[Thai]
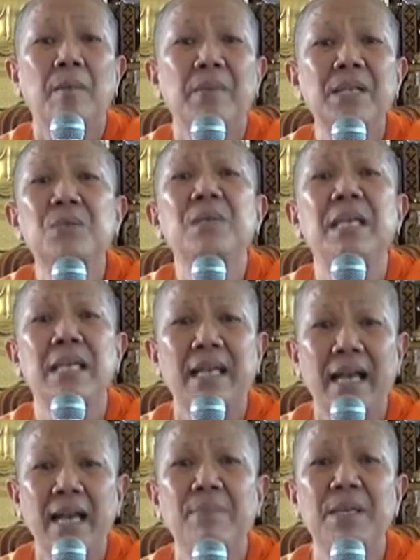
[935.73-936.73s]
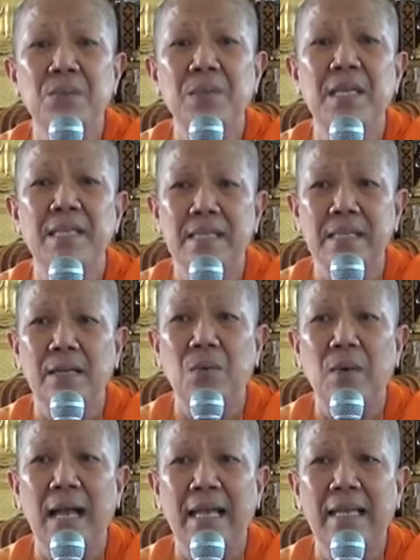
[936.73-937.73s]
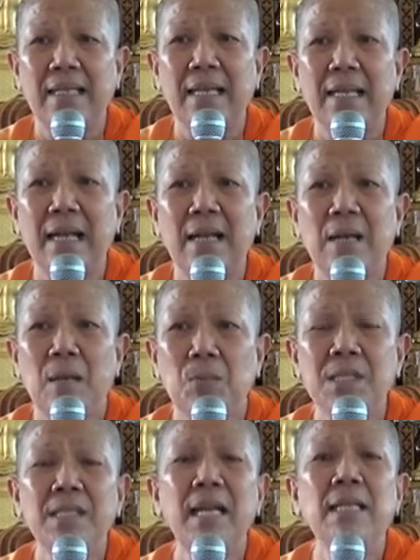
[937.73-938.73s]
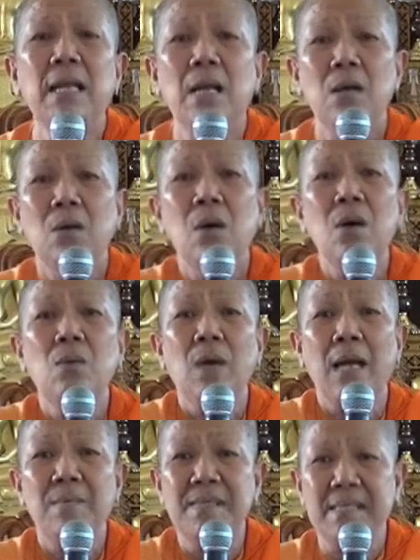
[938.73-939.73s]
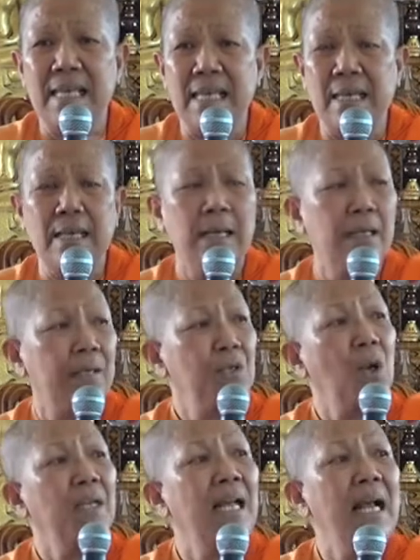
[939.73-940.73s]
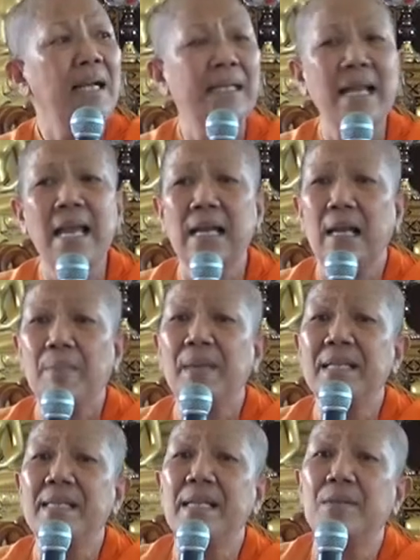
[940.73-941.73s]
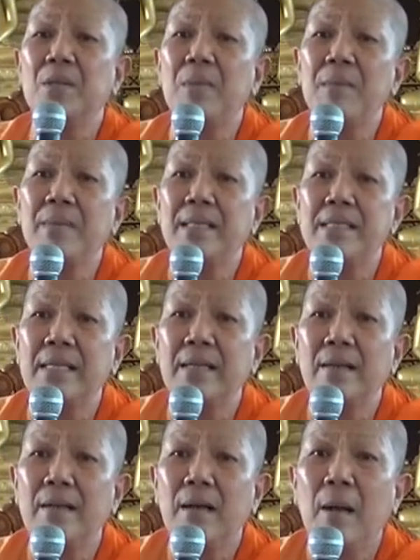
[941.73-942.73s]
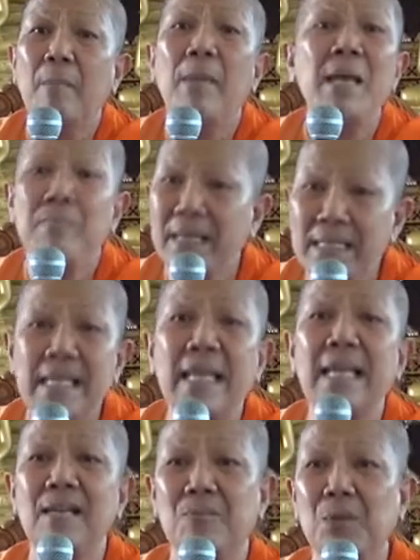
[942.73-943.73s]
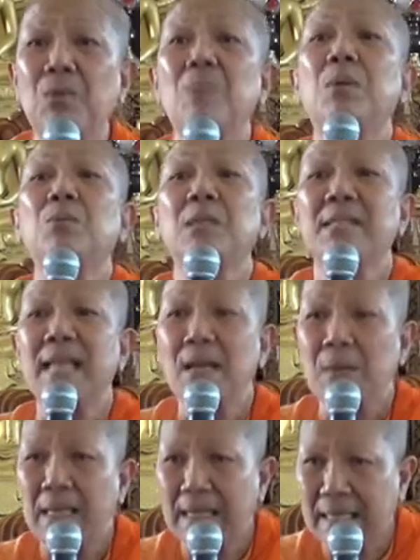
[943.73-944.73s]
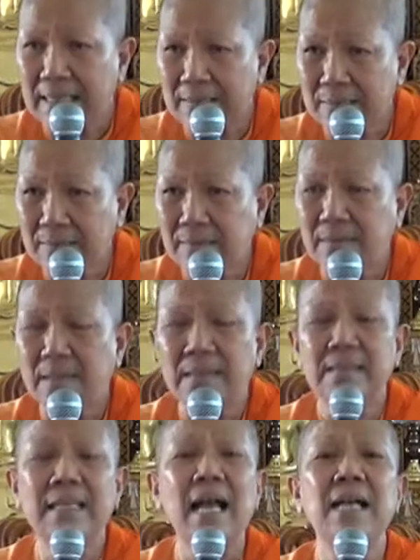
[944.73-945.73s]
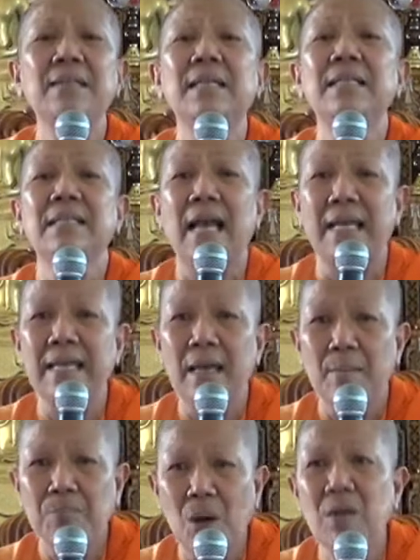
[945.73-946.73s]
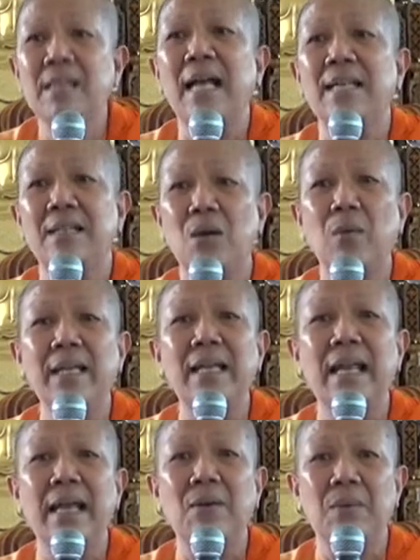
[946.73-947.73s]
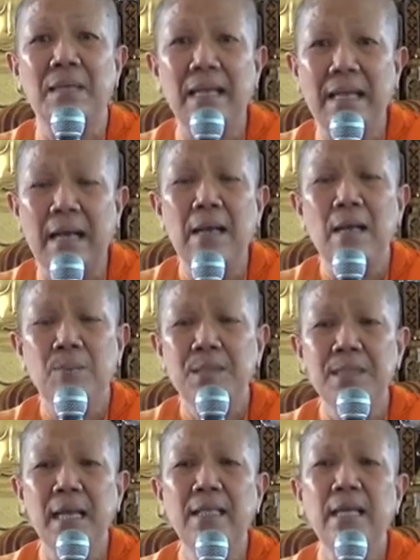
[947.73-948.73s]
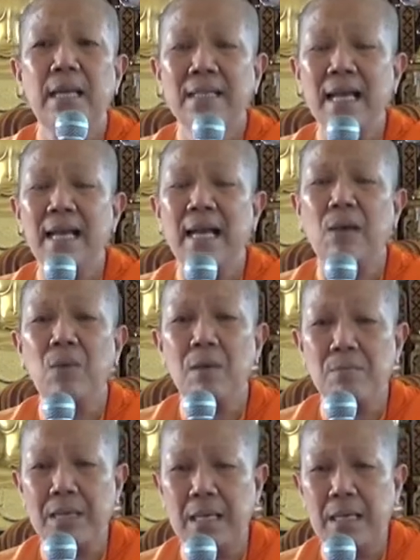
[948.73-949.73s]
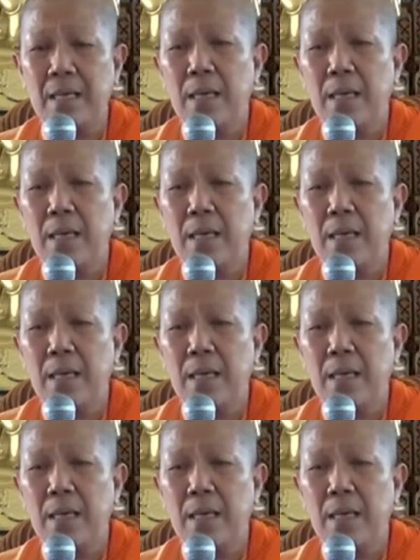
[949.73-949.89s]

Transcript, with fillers: ภิกษุณีให้ภิกษุณีถือเอาไว้นะคะเพราะฉะนั้นข้อความสี่ย่อหน้าแรกเป็นจริงหรือไม่เป็นจริง ไม่เป็นจริง เพราะว่าพระพุทธเจ้าสร้างเงื่อนไขป้องกันเอาไว้แล้วนะคะเพราะฉะนั้นถ้าหากว่ามี